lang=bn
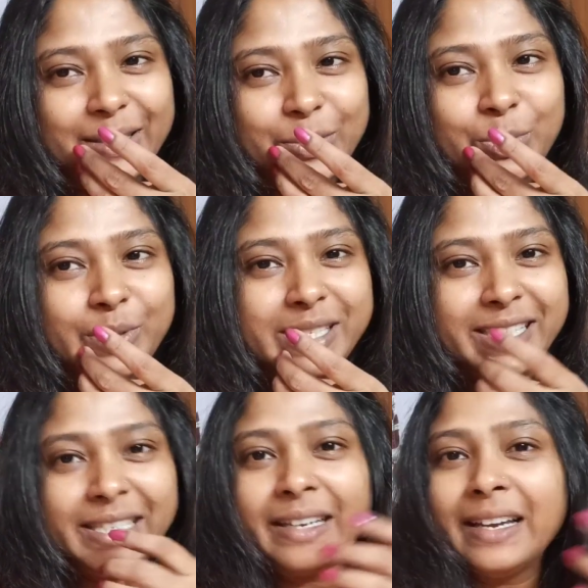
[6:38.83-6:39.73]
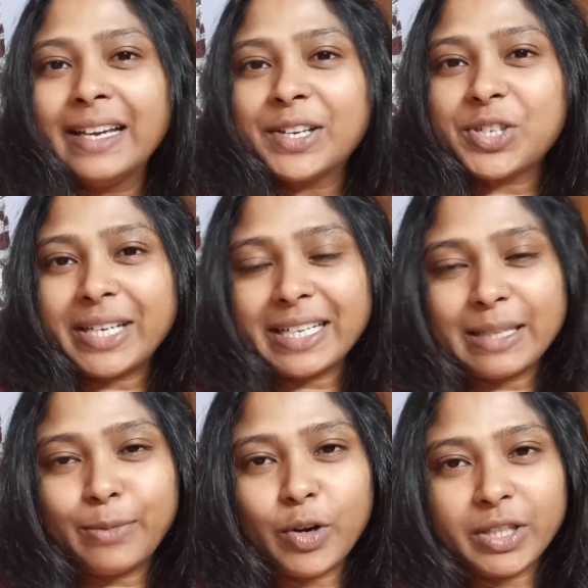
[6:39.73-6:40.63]
খুলছি
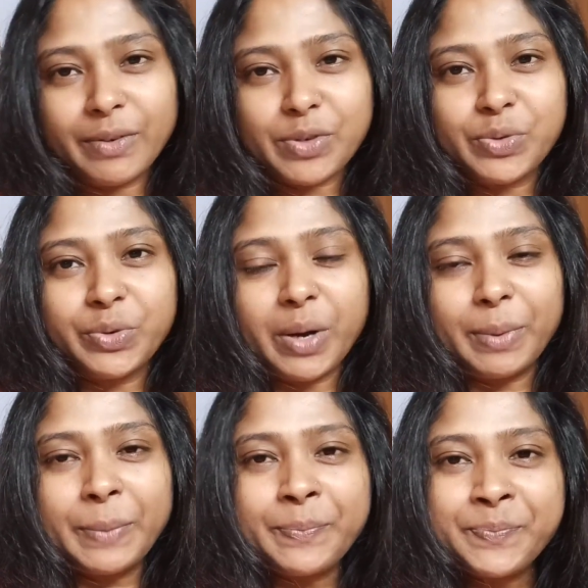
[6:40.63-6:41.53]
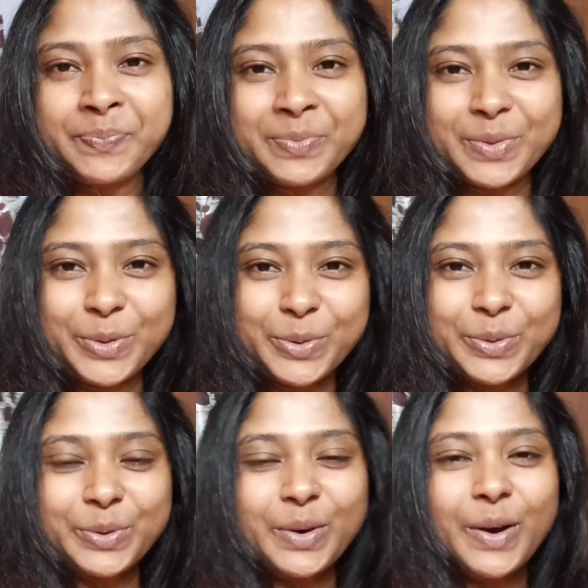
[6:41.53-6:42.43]
সেটাতে ব্লগ দেওয়া শুরু হবে তো
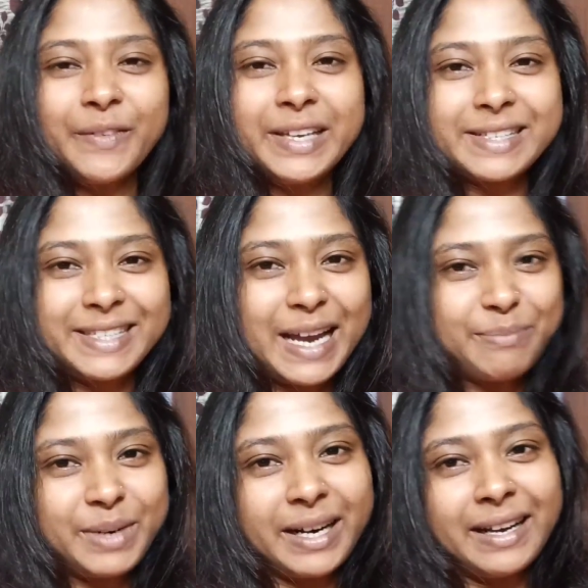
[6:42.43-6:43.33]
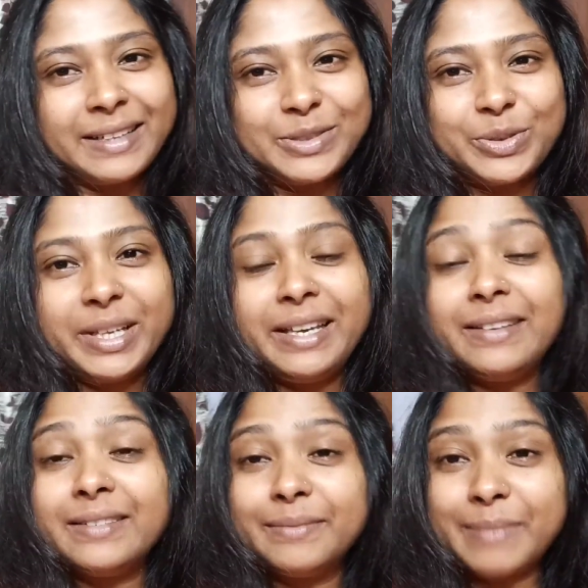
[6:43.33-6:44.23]
অবভিয়াসলি আপনারা যদি
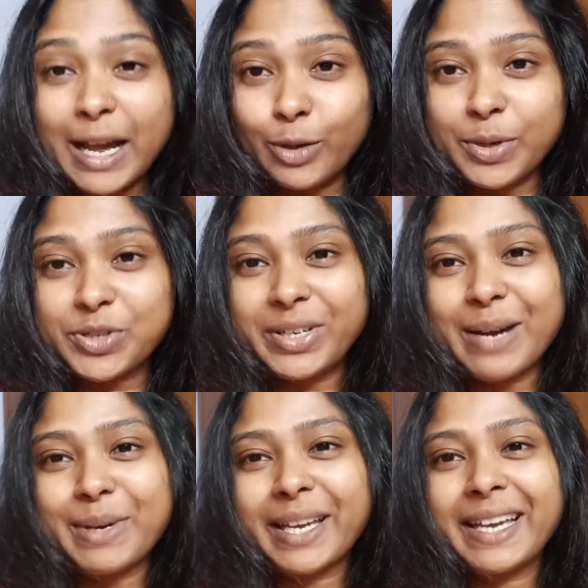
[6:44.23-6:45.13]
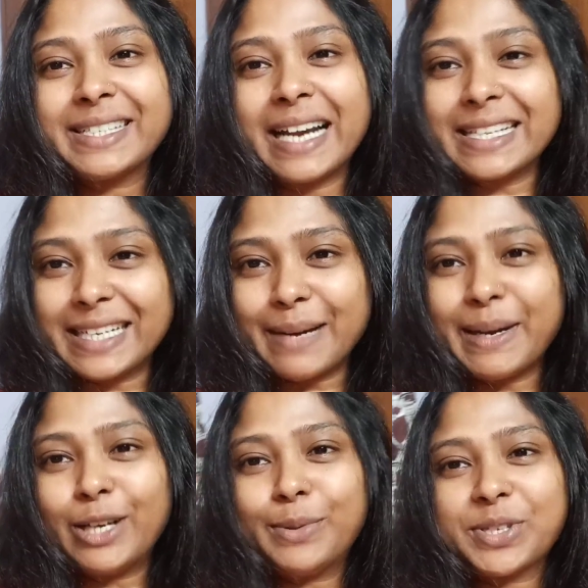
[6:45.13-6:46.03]
ভালোবাসেন আমাকে যারা যারা
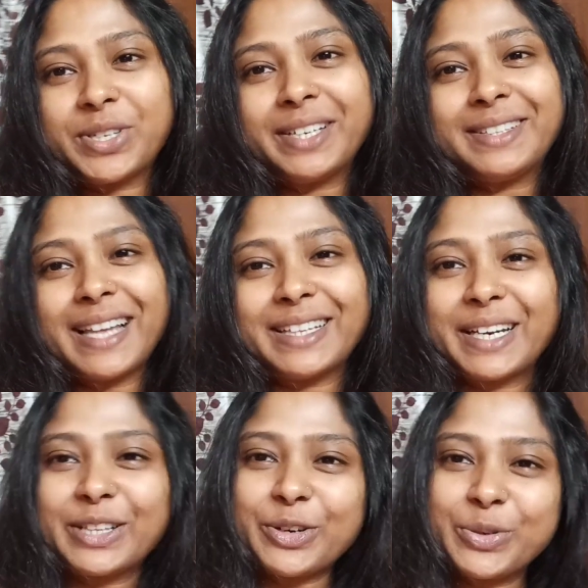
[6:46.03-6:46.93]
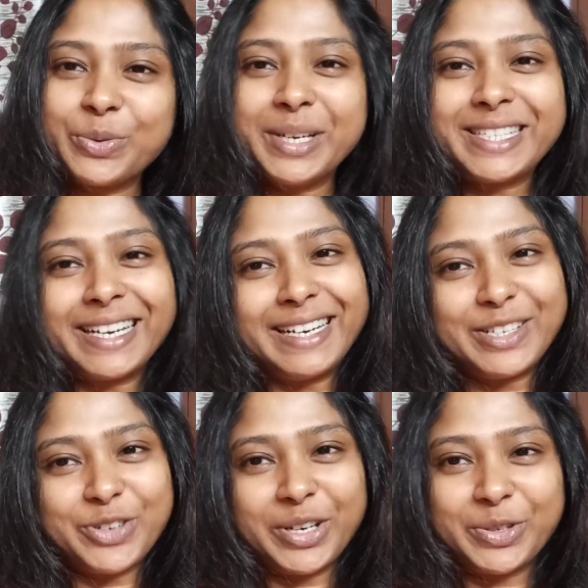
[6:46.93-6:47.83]
ভালোবাসেন তাদেরকে তখন ওই চ্যানেলে
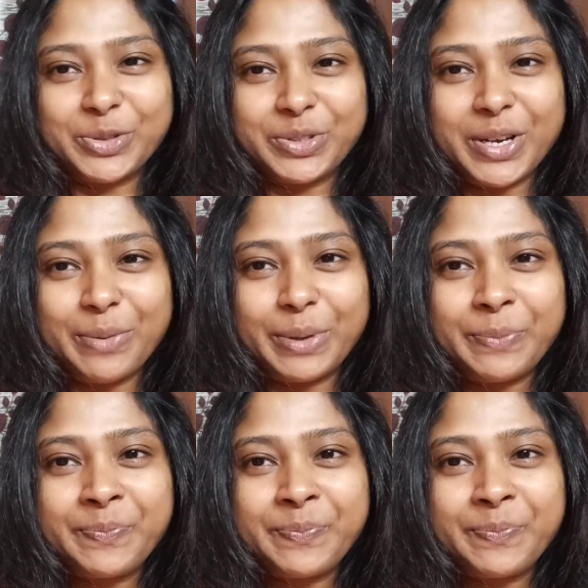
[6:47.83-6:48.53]
জয়েন করতে হবে